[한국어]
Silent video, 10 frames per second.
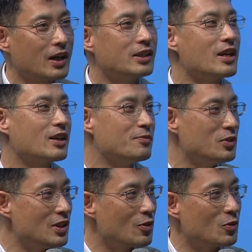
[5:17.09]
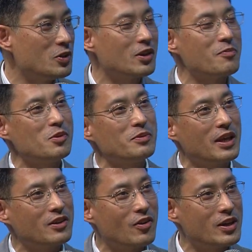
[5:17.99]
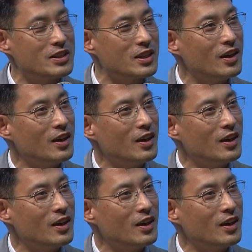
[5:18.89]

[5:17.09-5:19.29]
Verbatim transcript: 그게 그 문제였고 이렇게 풀면 되는 거였지.